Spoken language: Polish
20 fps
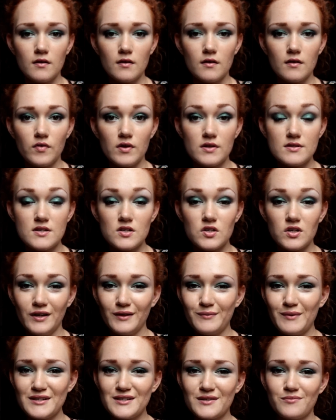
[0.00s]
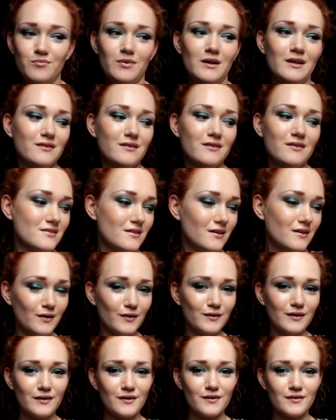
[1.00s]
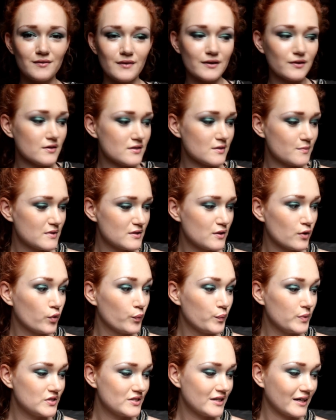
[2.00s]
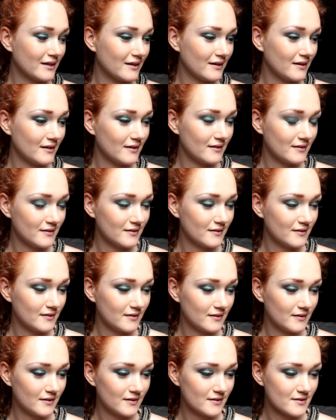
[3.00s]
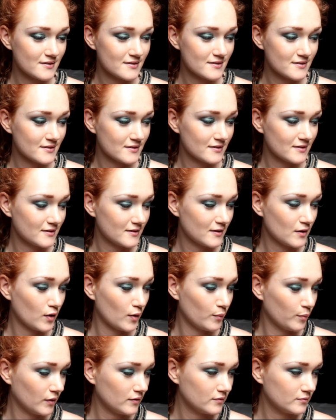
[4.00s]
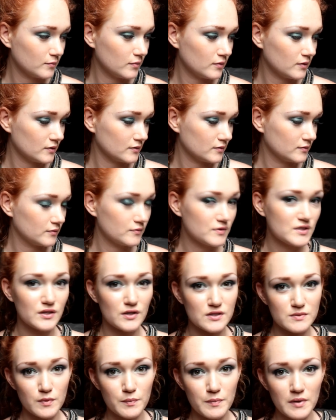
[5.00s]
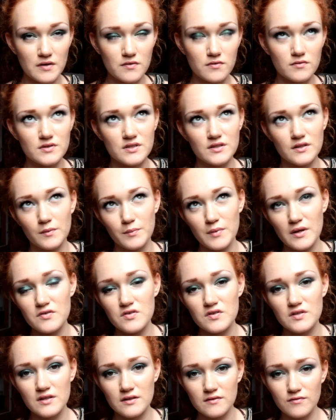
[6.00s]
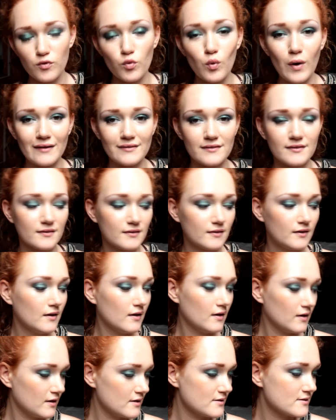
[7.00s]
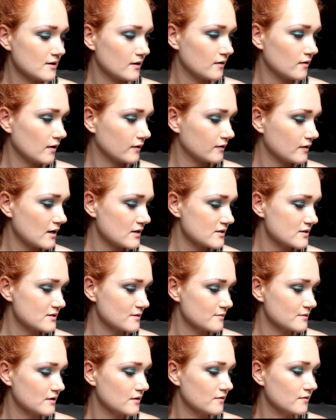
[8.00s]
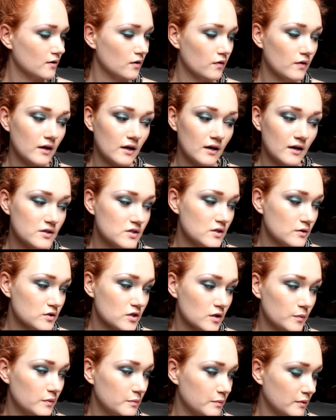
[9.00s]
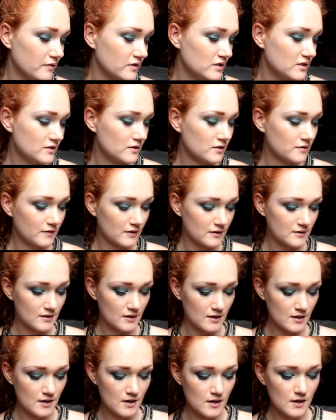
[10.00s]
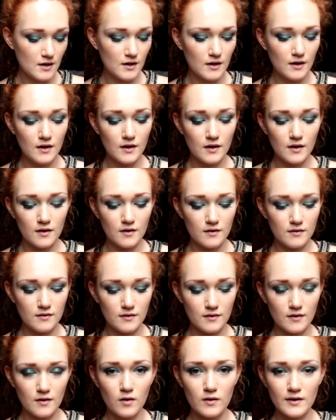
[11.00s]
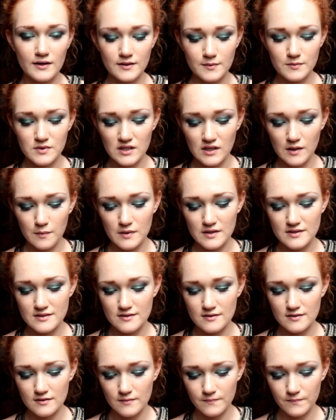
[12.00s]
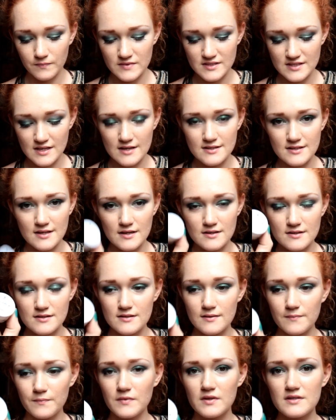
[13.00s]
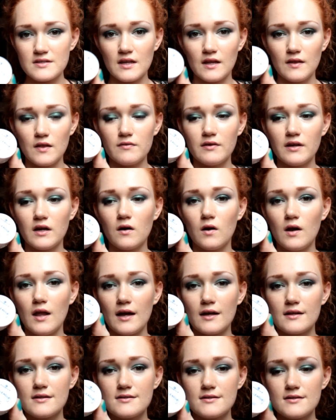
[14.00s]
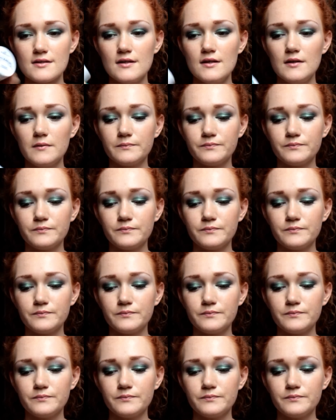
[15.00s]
Więc jeżeli macie paletkę z Inglota, to warto sobie dokupić takie yy, z Kobo, bo to jest mój pierwszy, no, pierwszy wkład. I z niego jak na razie jestem zadowolona, ale ciężko mi powiedzieć coś więcej. Yy, kolejnym cieniem jest z Essence, z tej nowej kolekcji.